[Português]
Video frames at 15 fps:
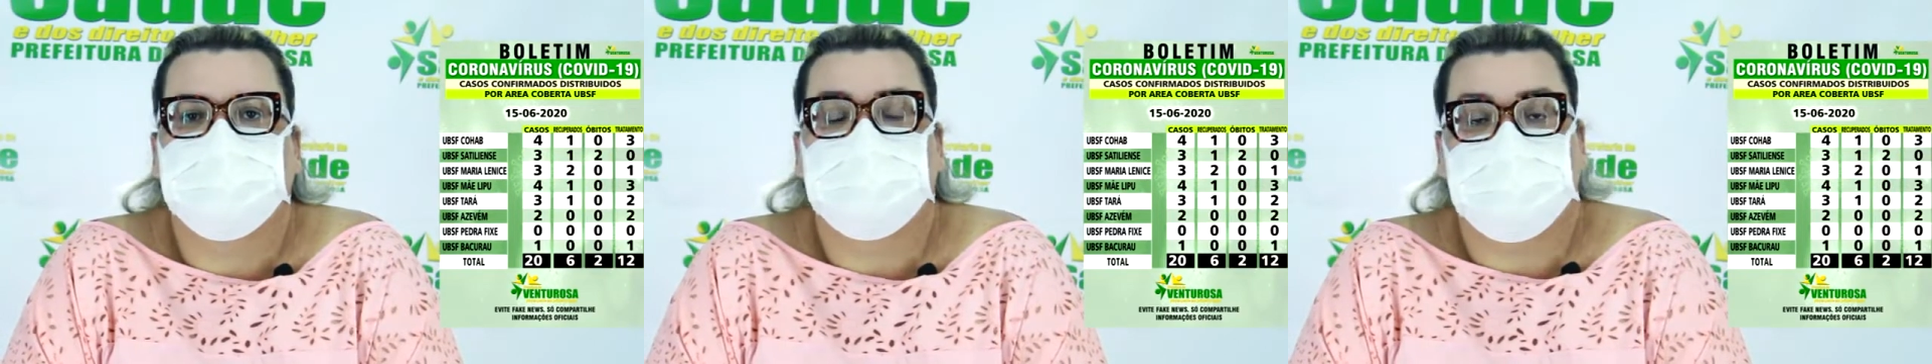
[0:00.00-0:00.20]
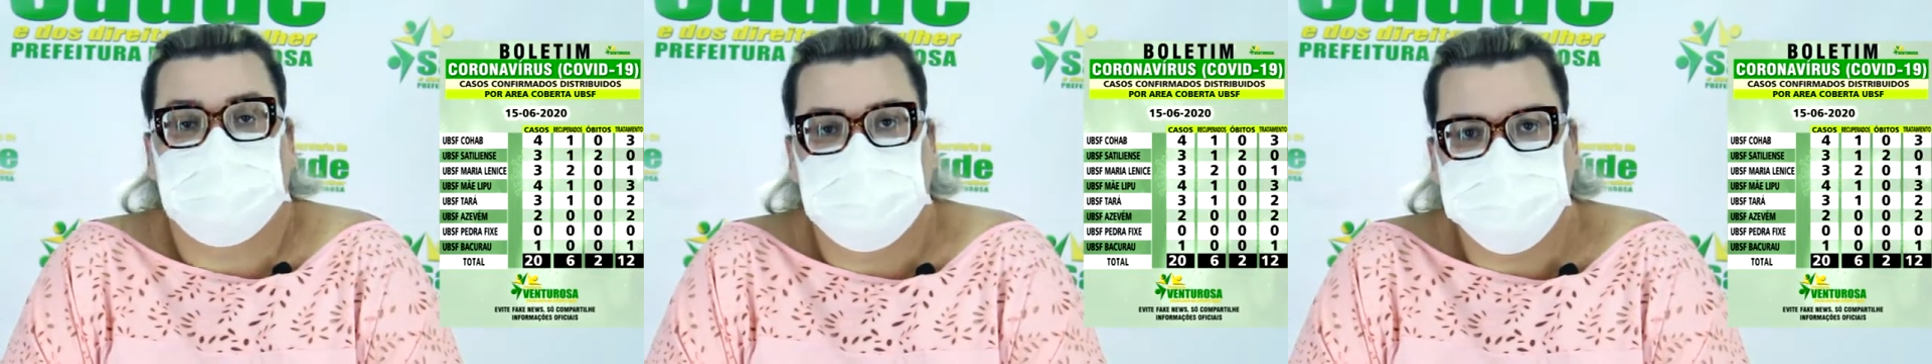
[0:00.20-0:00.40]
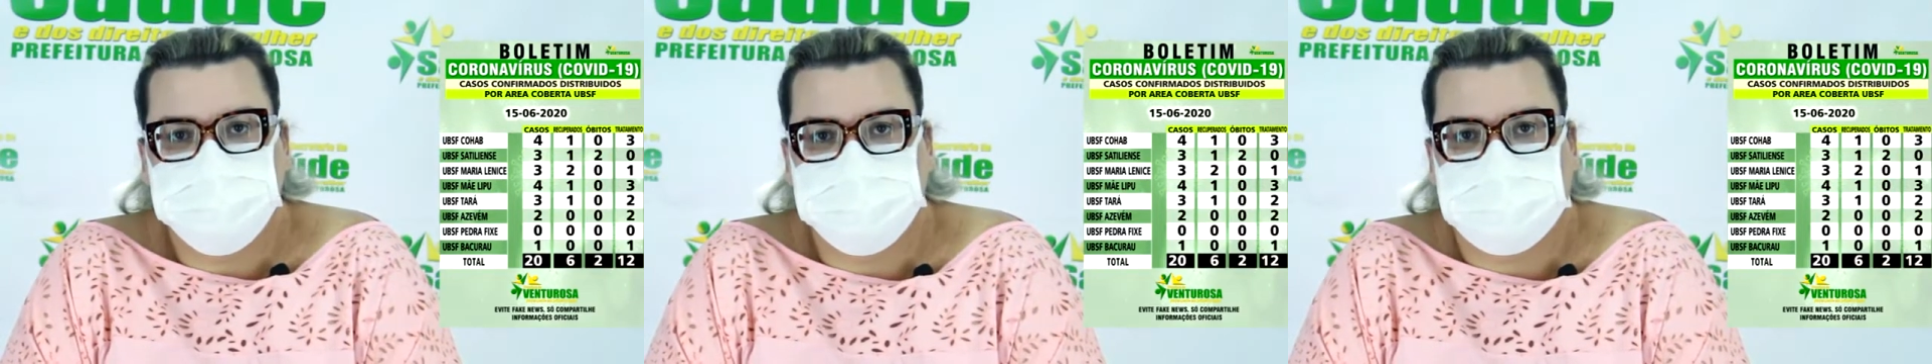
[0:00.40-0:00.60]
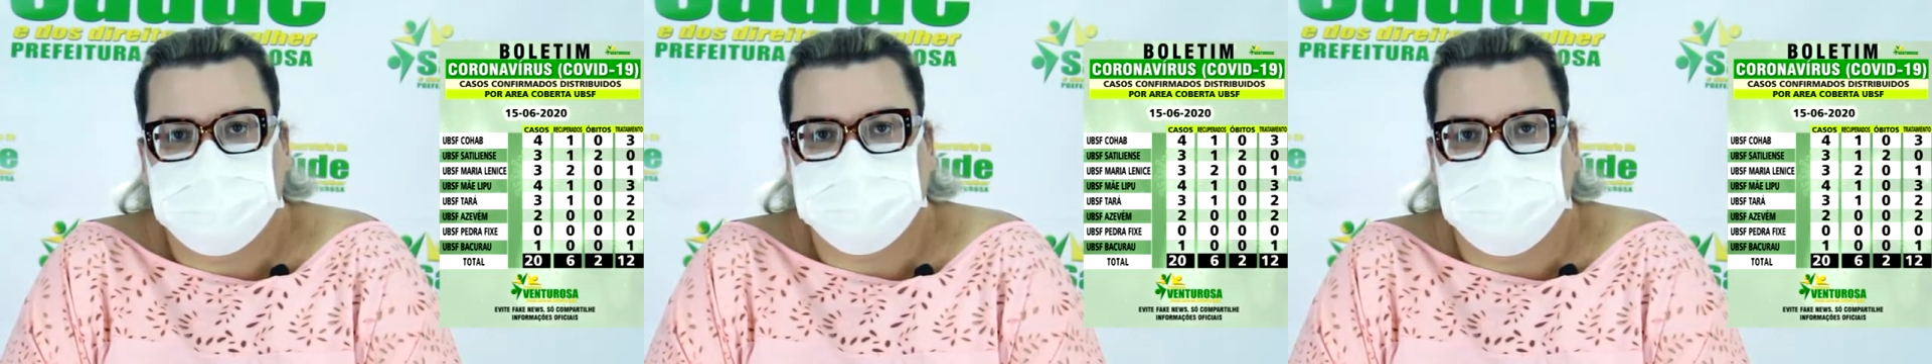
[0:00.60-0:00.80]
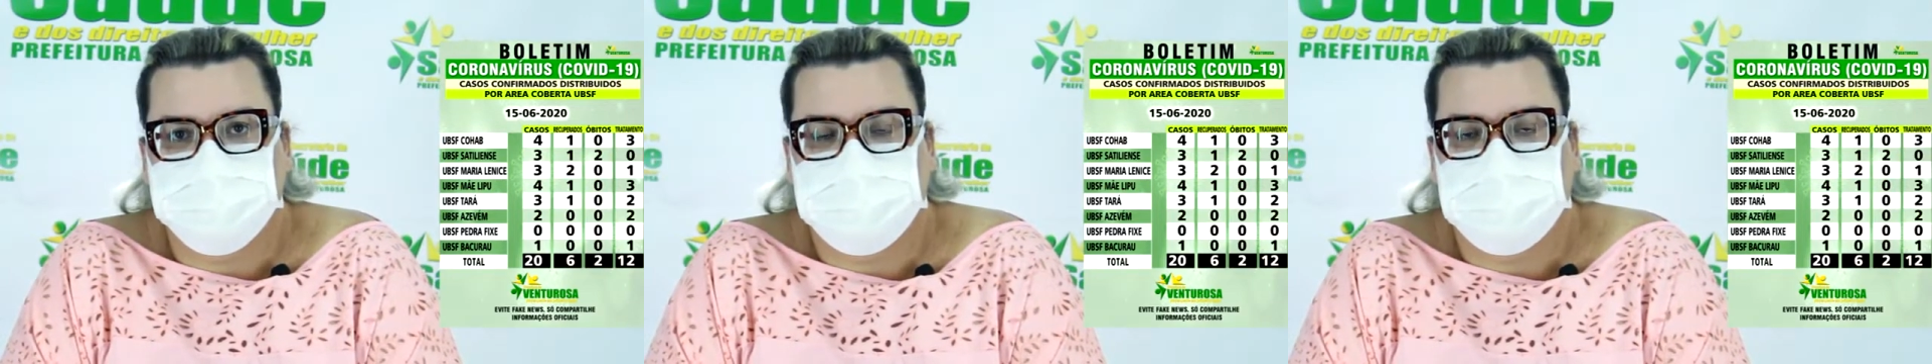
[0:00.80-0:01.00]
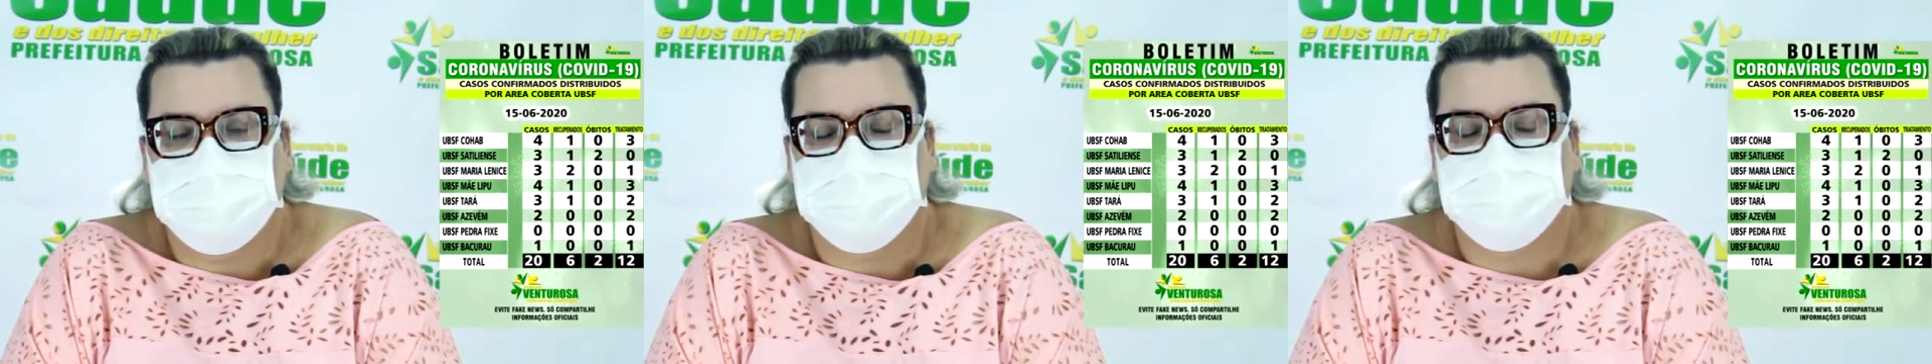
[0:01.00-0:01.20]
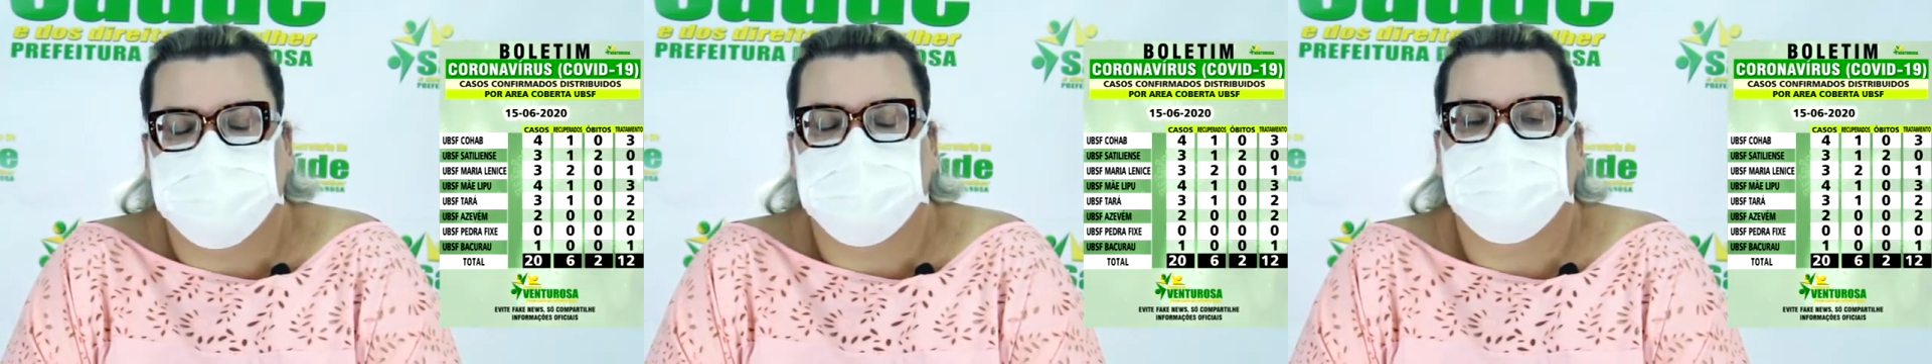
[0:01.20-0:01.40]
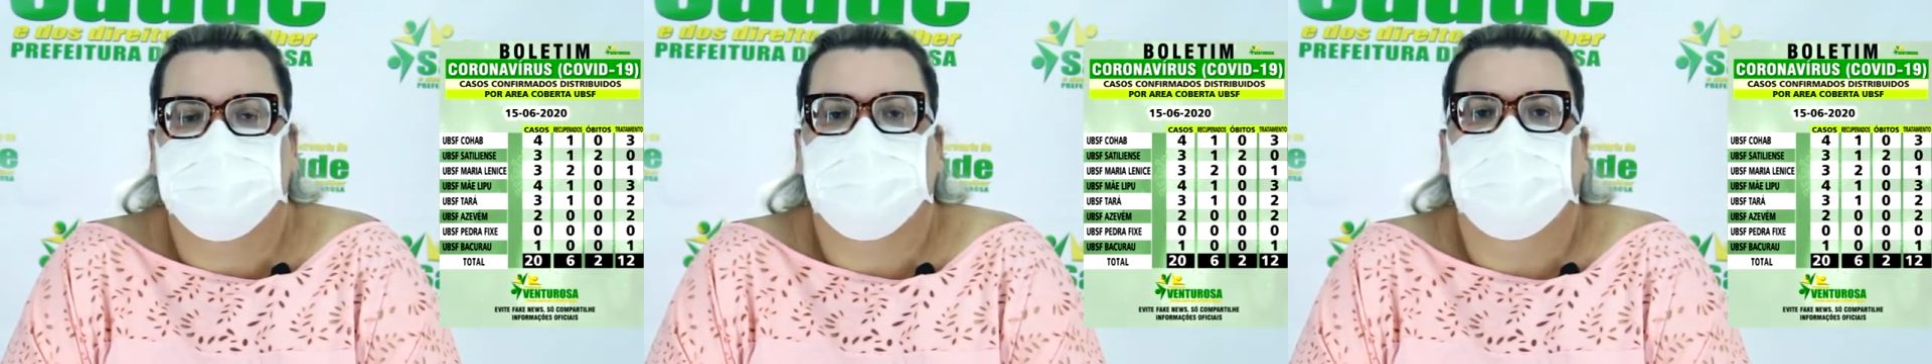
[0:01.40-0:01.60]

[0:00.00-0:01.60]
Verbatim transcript: três em tratamento,